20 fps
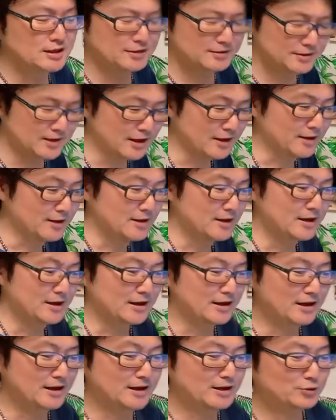で、
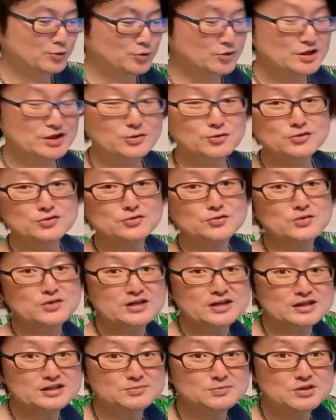えっ、ー、と、引っ越しの一
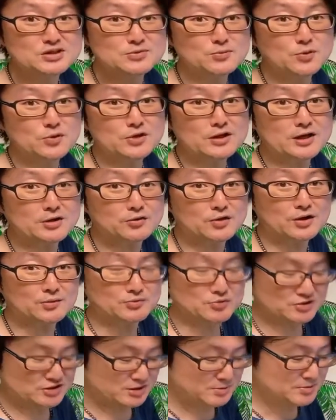括見積もりだとか
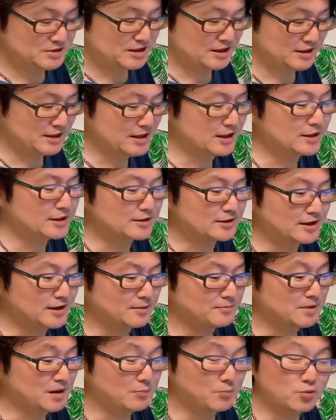もしてみた中で、
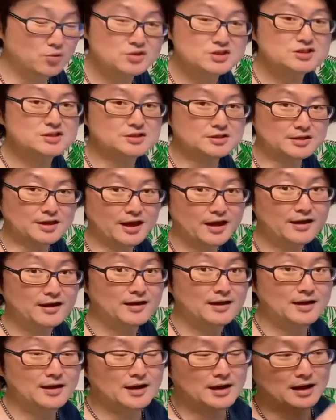まあ僕自身ね、
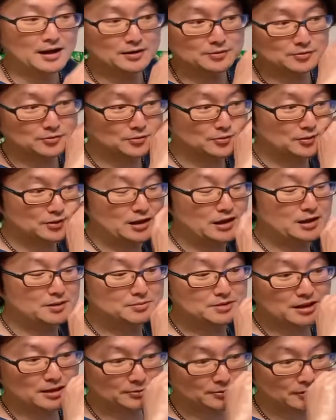あの、
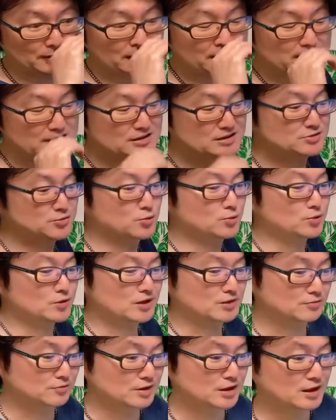テレビだとか冷蔵庫
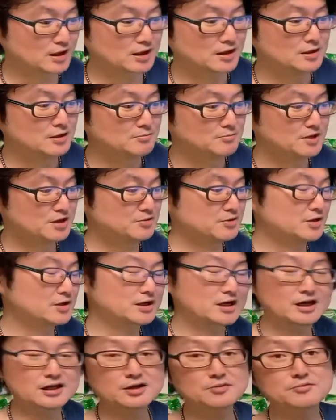だとか、まあいわゆる
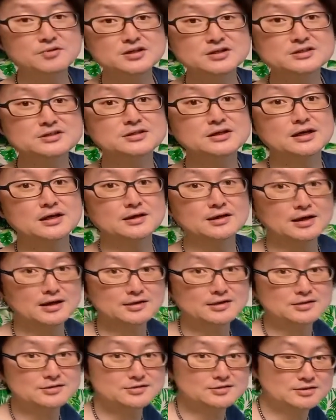家電は一切ない
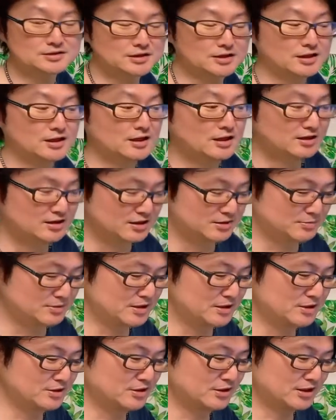ですし、
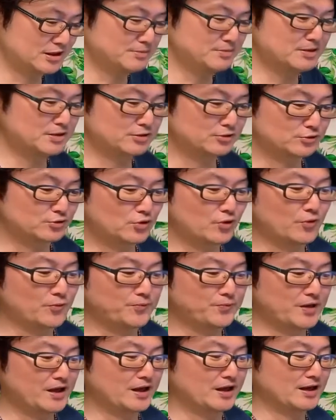リビング、リビングの、
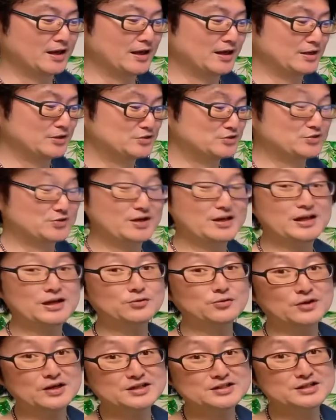えー、机だ
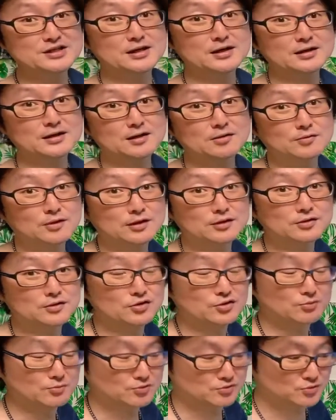とかチェアだとかってい
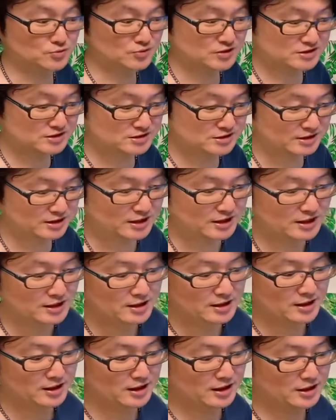うのもそうだし、
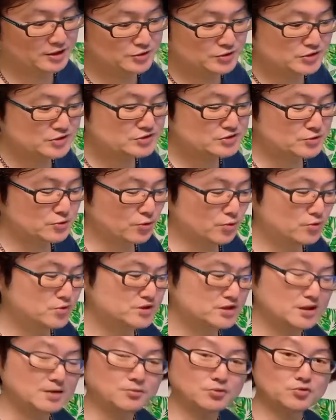えー、唯一大
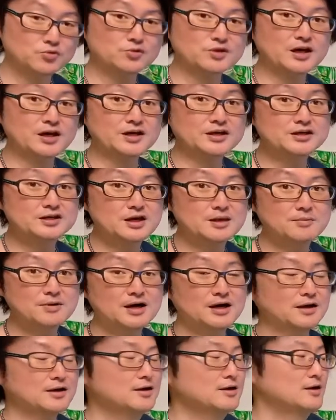きなもので言え
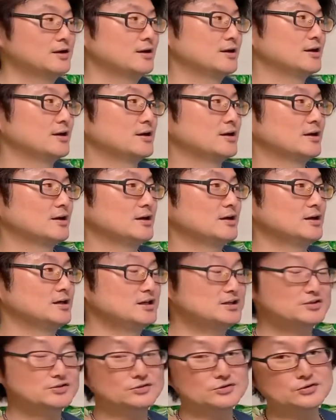ば、えー、
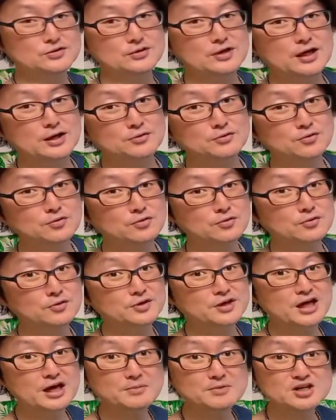椅子、あのー、
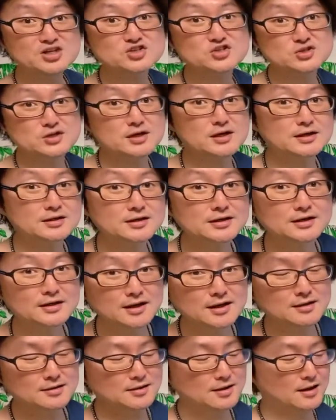ゲーミングチェア的
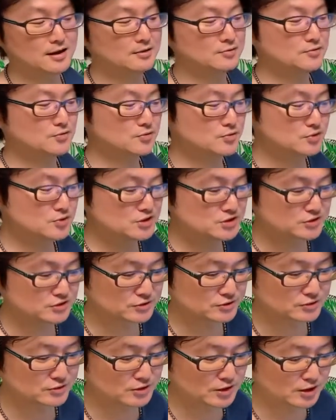な、あのー、椅
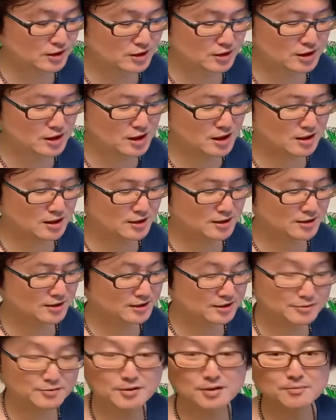子、あ
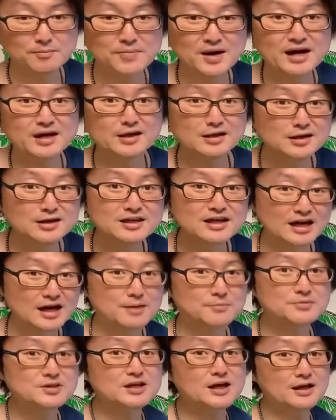あ、バイイケア
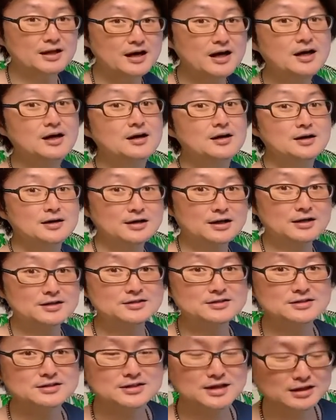みたいな感
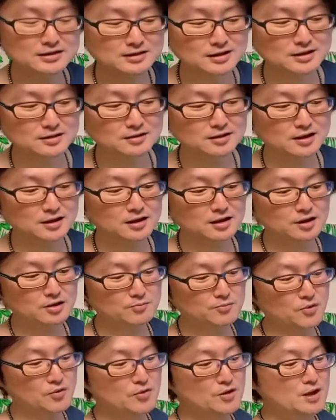じだったんだけれど
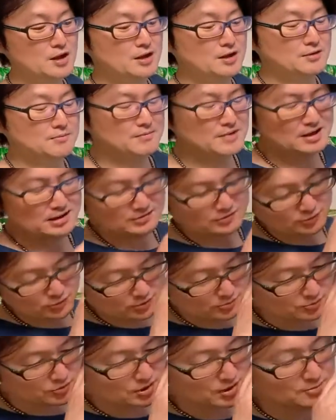も、まあ、そ
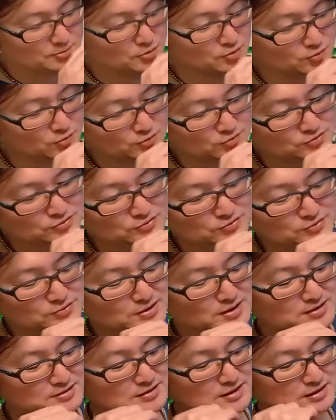れもね、もう数
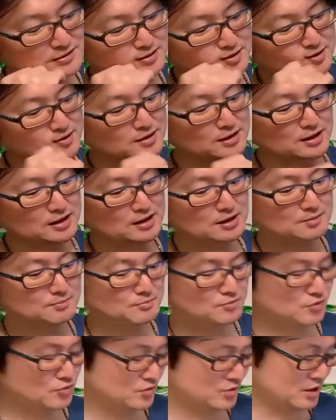年使ってるから、
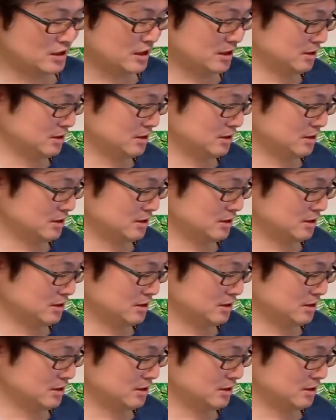も